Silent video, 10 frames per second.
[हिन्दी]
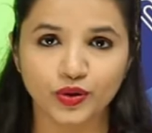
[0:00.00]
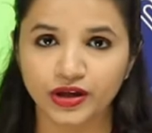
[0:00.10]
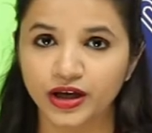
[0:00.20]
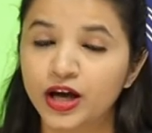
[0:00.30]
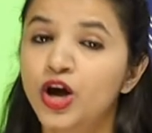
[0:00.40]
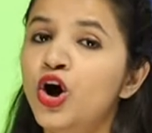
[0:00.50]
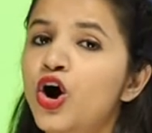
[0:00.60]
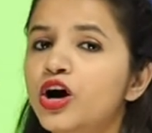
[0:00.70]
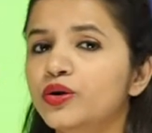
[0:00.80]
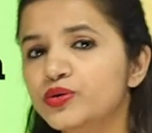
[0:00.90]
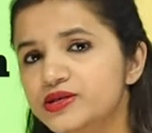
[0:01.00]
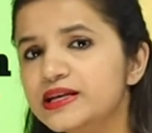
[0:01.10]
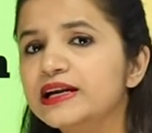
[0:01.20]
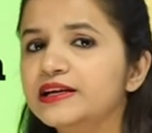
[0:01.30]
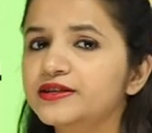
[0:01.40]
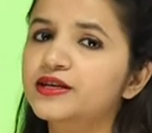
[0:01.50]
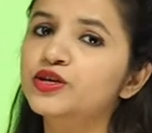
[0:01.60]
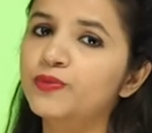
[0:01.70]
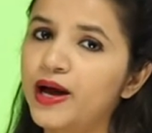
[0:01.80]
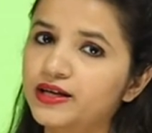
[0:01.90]
होते हैं और उससे रिलेटेड
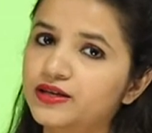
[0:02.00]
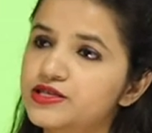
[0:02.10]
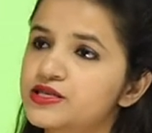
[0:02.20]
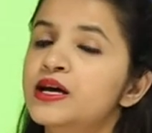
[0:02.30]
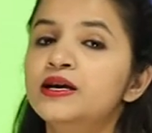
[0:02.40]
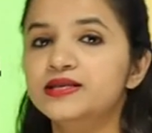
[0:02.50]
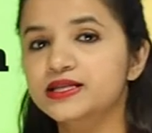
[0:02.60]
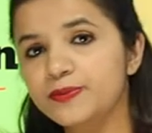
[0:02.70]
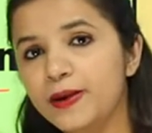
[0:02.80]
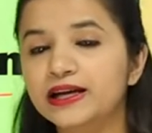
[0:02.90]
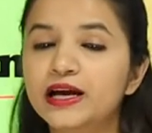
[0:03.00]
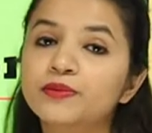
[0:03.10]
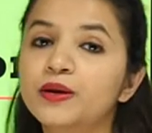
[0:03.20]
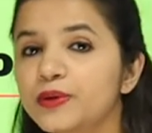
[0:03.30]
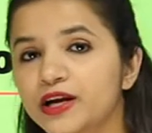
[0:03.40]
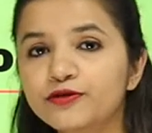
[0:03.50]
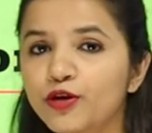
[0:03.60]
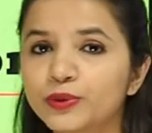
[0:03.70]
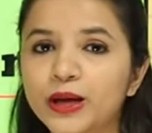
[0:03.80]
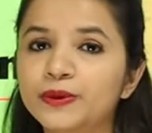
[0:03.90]
न्यूमेरिकल्स जैसे पहले हमने मिरर
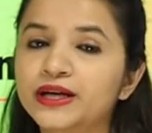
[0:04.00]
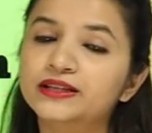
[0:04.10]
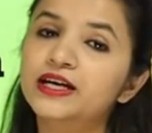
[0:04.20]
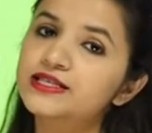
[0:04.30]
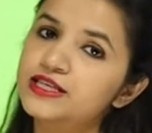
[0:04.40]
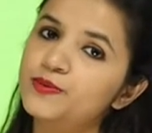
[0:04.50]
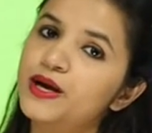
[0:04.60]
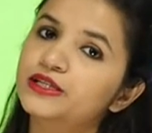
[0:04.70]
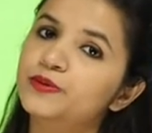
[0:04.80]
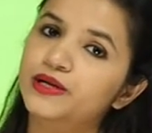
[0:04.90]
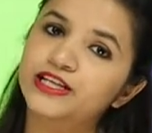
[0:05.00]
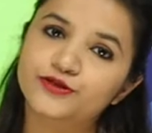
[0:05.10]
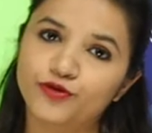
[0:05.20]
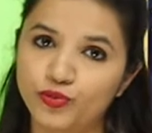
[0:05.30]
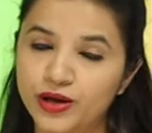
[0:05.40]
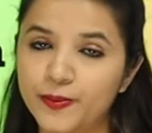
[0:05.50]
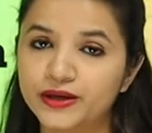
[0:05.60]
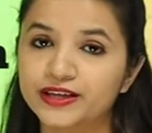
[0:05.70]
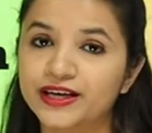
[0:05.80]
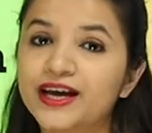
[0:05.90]
फॉर्मूला पढ़ा था इसके बाद हम लेंस फॉर्मूला
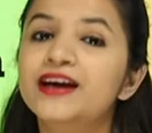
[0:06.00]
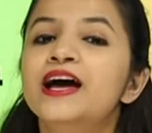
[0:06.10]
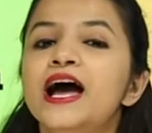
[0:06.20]
पढ़ते हैं